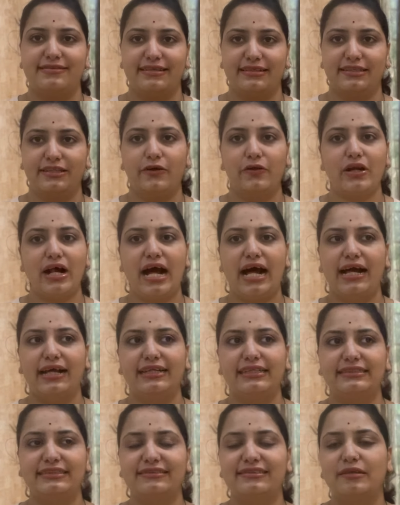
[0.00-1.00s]
सकते हैं और
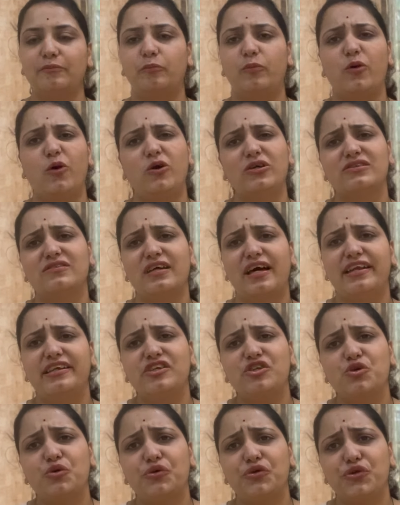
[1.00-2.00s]
आगे जैसे बहुत सारे
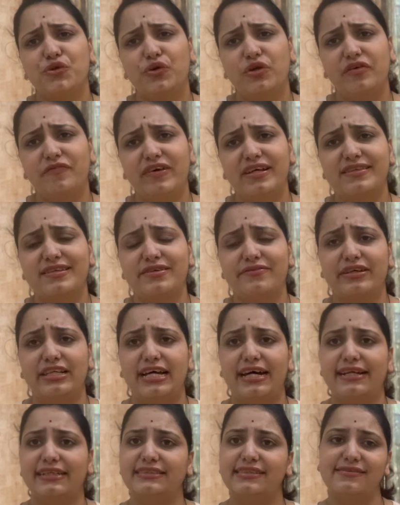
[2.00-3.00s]
छोटे छोटे फेस्टिवल
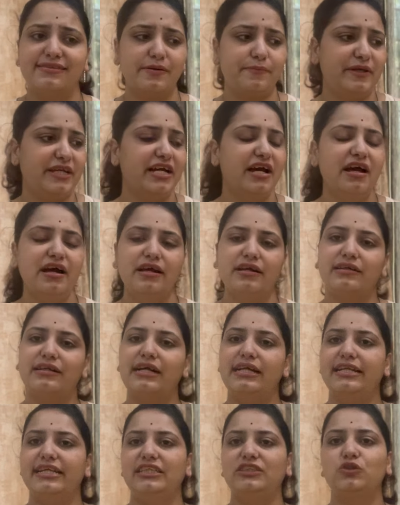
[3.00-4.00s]
आ रहे हैं जैसे अभी
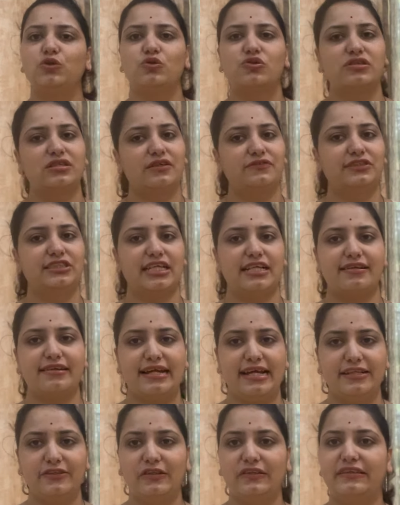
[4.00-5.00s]
गणेश उत्सव चल
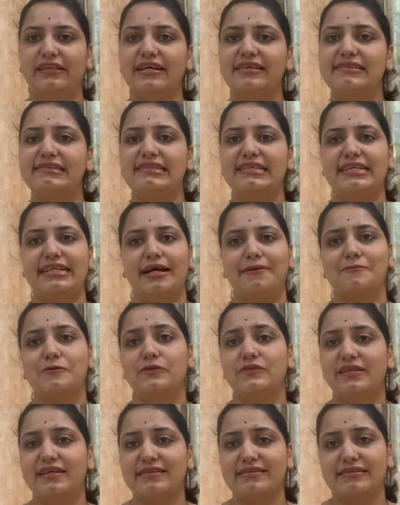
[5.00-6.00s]
रहा है तो दस दिन आपको
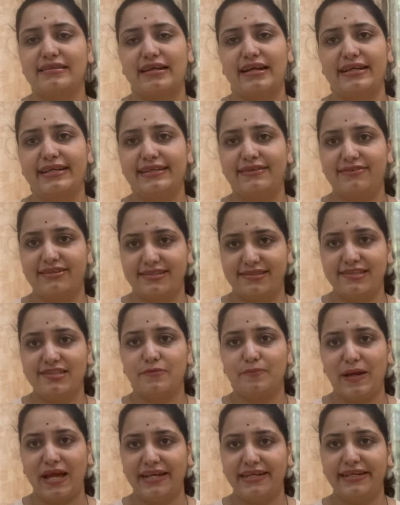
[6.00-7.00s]
दस तरह के ड्रेसेस
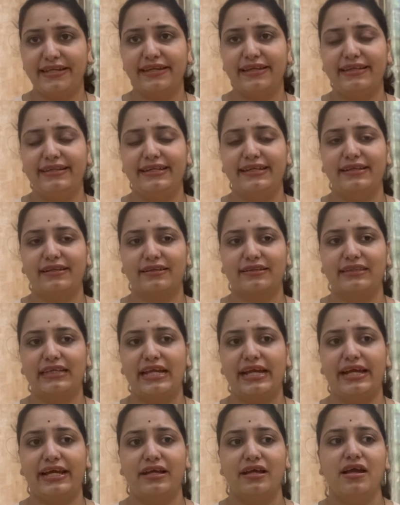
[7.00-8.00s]
पहनने के लिए लगते
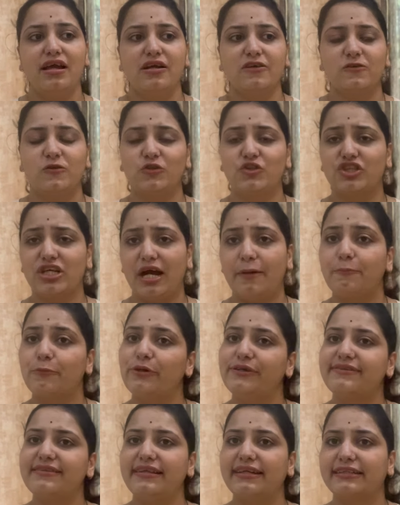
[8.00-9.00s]
हैं कुछ आपको
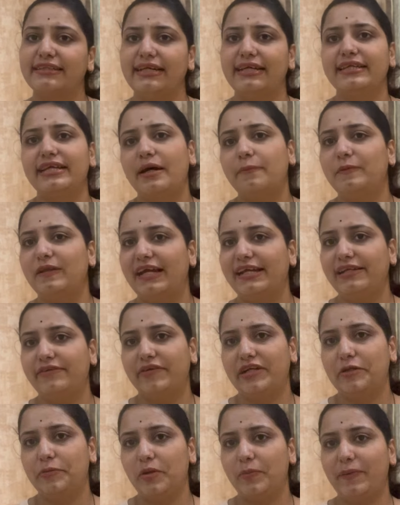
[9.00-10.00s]
ऐसा लगता है कि आप लाइट
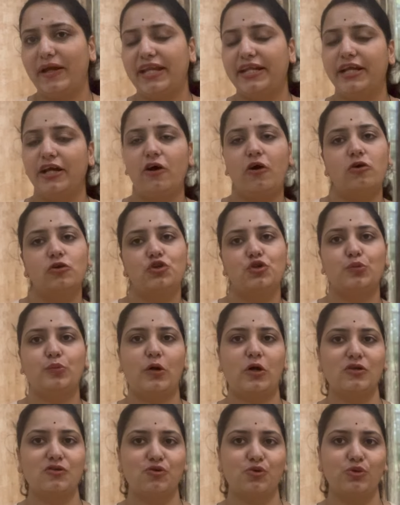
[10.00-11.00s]
वेट भी पहने और जो
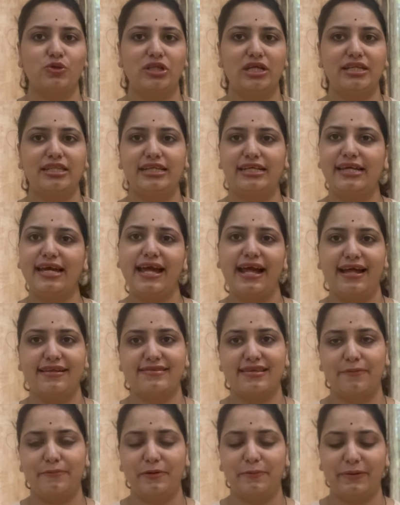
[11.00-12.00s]
बहुत सुंदर दिखे
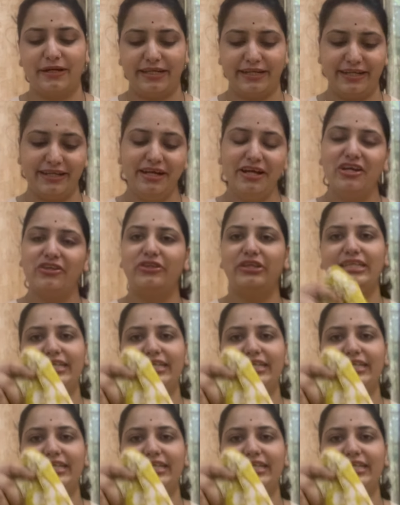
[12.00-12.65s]
ऐसा भी पहने तो